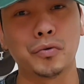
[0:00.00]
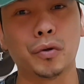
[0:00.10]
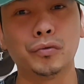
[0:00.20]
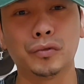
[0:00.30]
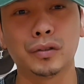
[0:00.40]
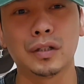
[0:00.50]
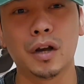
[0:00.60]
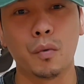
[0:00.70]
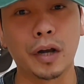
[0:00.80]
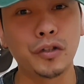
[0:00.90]
Yun.
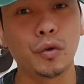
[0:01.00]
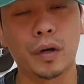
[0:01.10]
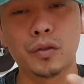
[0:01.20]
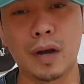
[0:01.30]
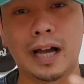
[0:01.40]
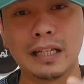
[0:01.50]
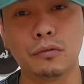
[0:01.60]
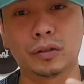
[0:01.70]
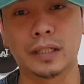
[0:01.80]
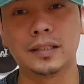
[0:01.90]
Huwag niyo, huwag niyo
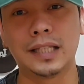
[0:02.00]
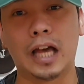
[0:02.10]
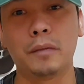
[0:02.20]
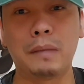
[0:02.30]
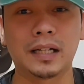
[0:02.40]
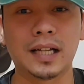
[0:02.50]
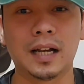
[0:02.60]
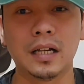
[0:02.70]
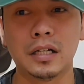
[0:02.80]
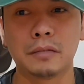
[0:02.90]
makakalimutan yan lalo
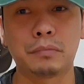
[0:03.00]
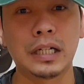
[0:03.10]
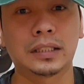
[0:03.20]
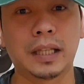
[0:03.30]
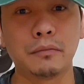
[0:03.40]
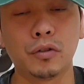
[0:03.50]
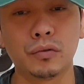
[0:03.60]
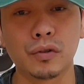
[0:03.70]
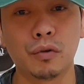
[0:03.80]
pagka first time yung